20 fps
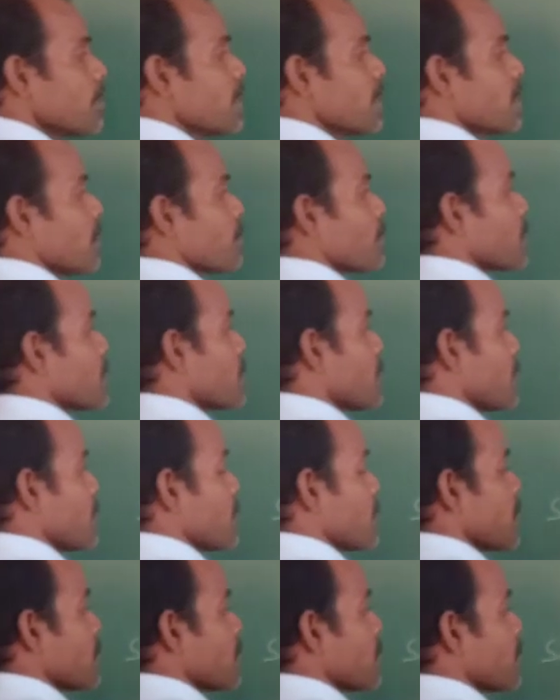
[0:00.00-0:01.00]
போயிட்டு நம்ம இந்த
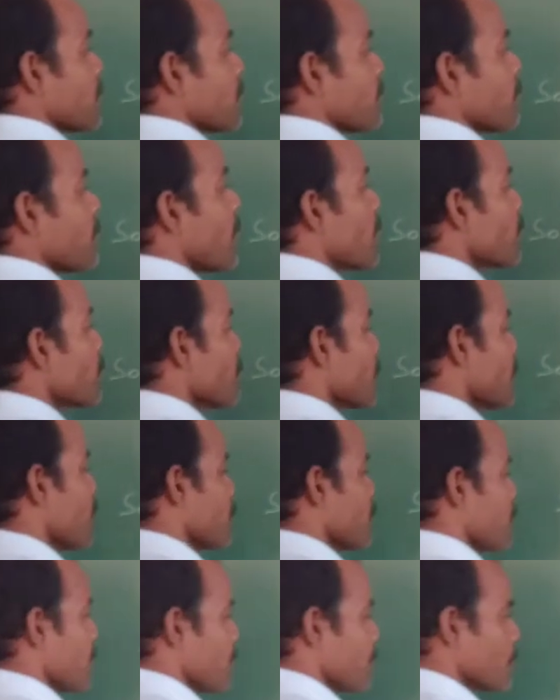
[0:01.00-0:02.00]
ஃபார்முலாவில்
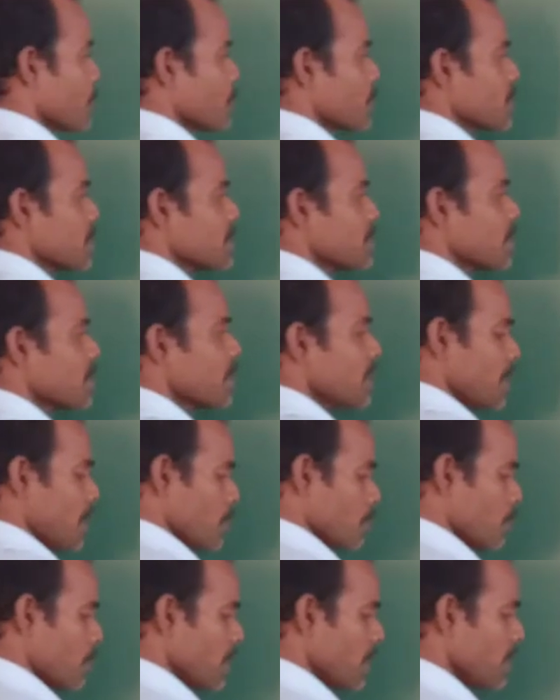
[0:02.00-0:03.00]
அப்ளை பண்ணுவோம் ராஜா
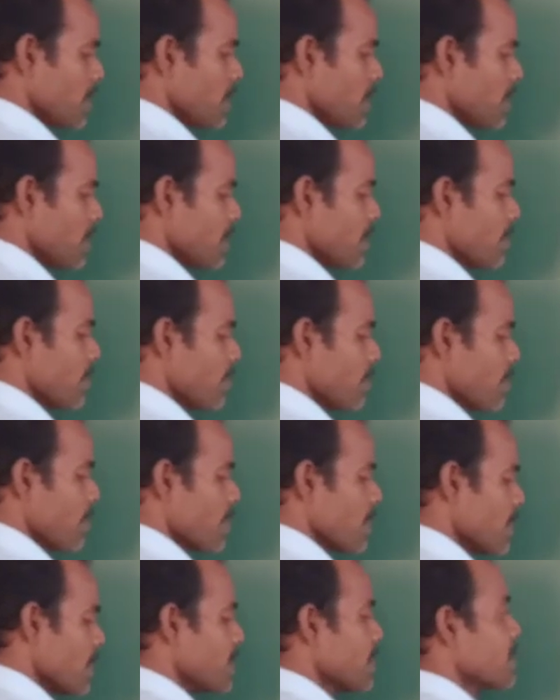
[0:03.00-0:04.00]
ஒய்
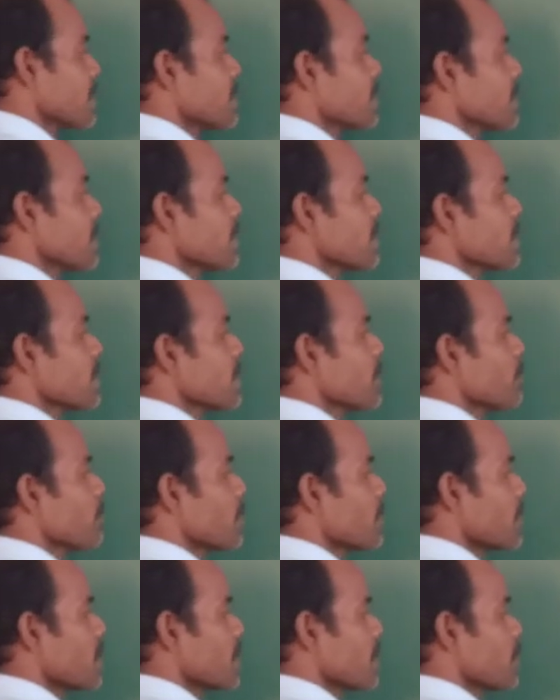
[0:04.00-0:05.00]
இன்ட்டு இ
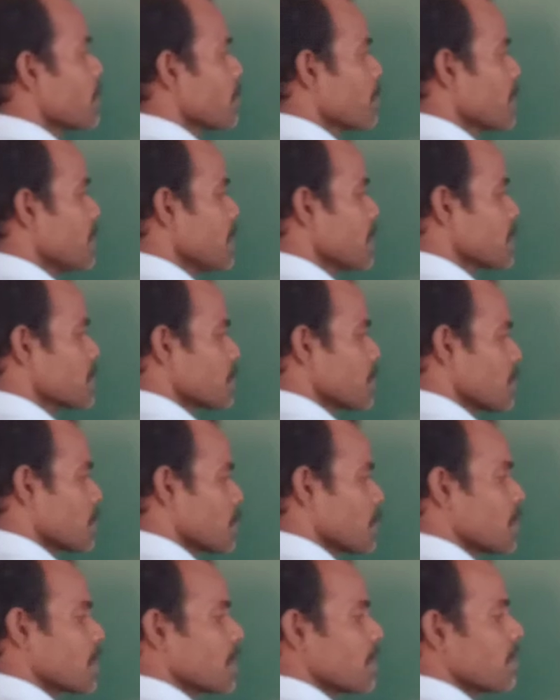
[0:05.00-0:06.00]
பவர் இன்டெகிரல் பிடிஎக்ஸோட
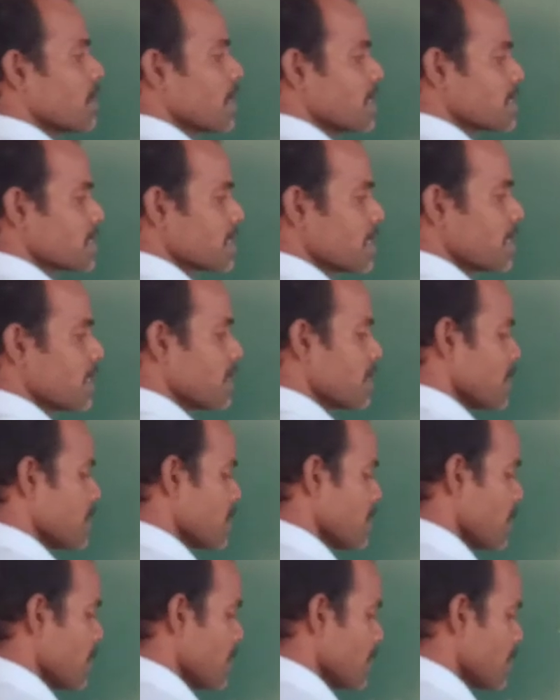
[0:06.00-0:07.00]
டோட்டல் ஆன்சர் என்னது
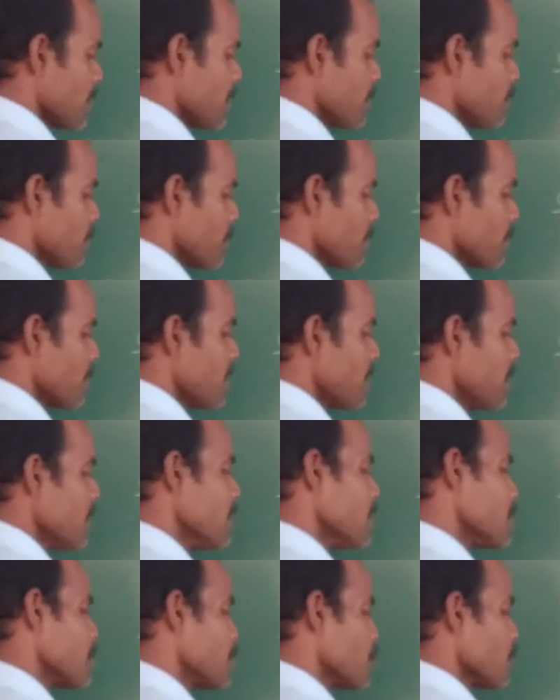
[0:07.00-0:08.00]
இ பவர்
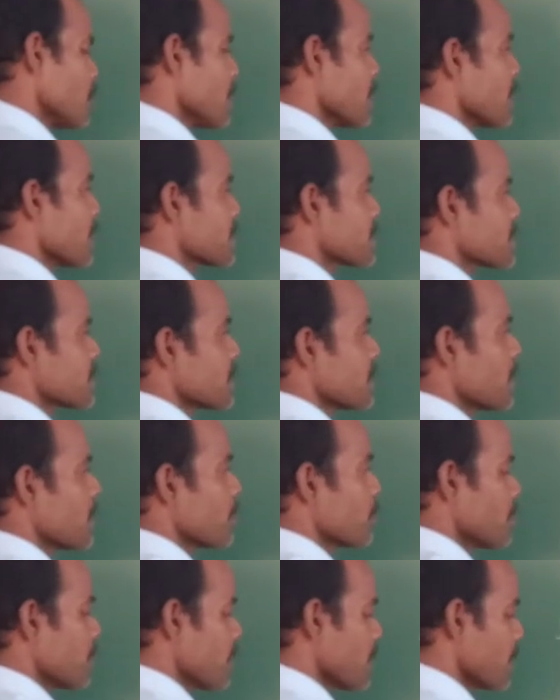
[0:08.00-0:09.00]
டூ எக்ஸ்
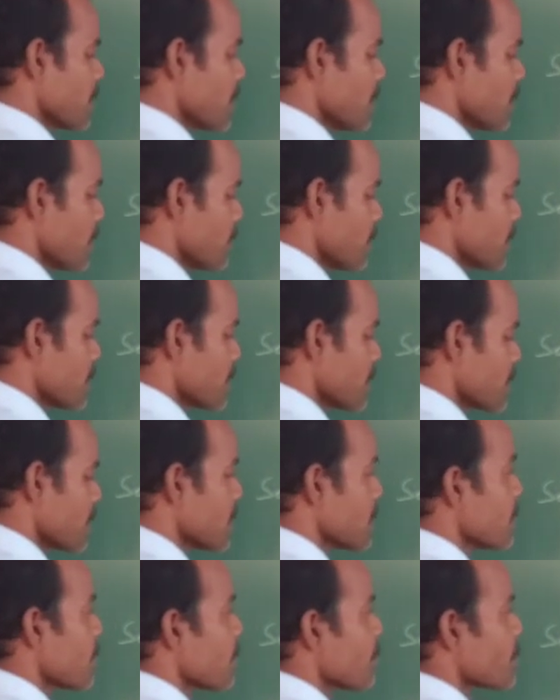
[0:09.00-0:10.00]
அப்புறம் இங்கே ஈக்குவல்ட்
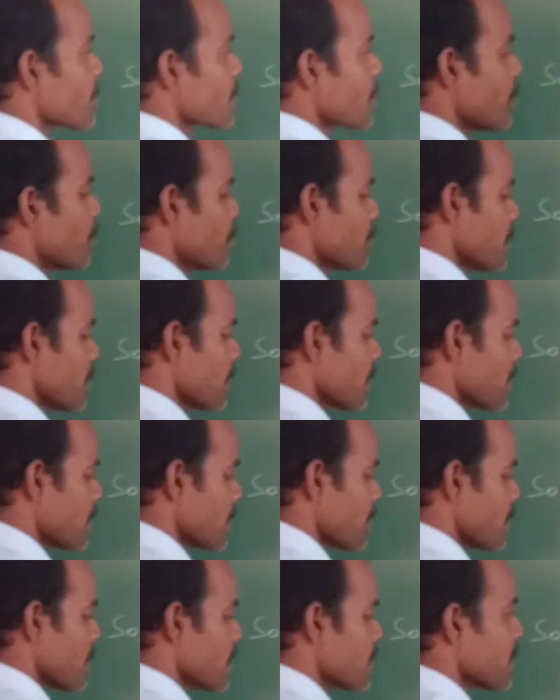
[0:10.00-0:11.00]
இருக்குது அப்புறம்
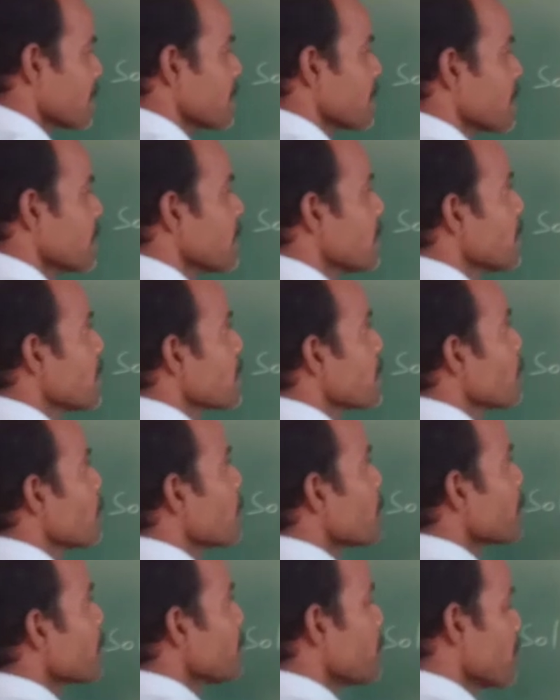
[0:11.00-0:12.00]
இன்டர்வல் இருக்குது
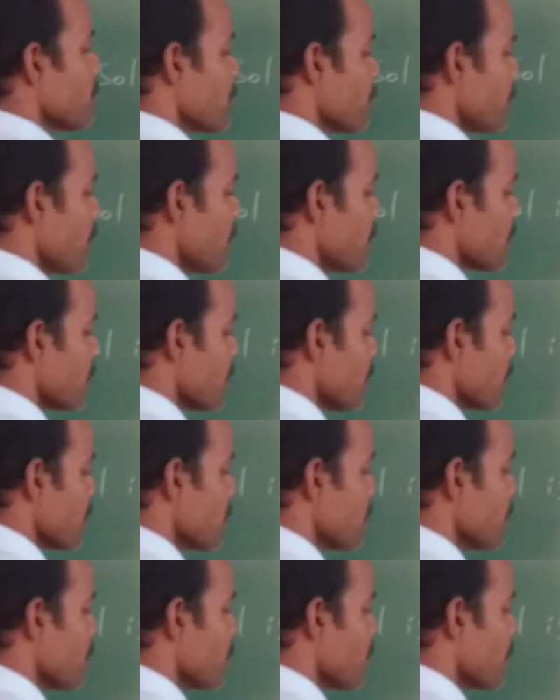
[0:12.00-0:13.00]
கீவோட மதிப்பு என்னம்மா
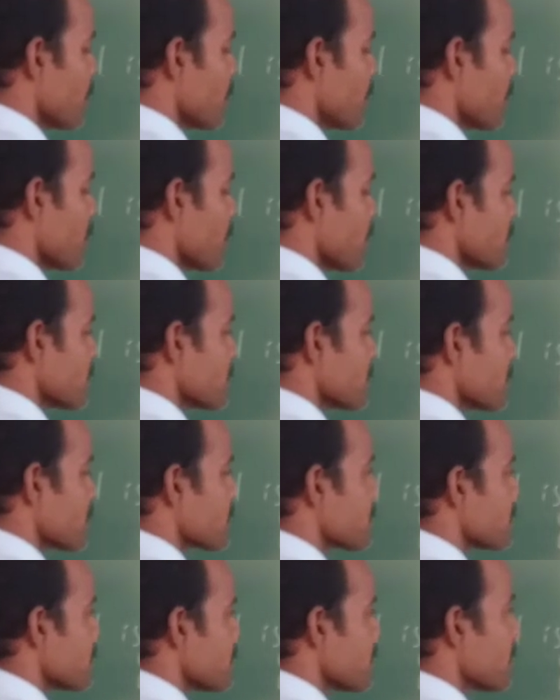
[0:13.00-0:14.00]
இ பவர் மைனஸ்
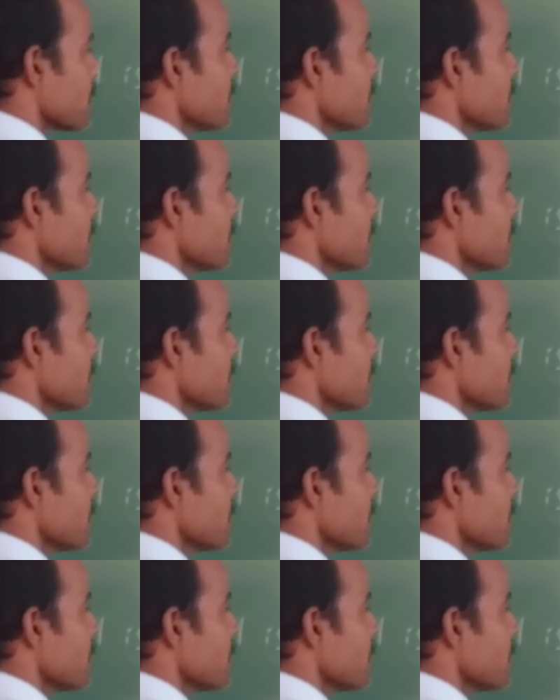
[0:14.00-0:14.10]
எக்ஸு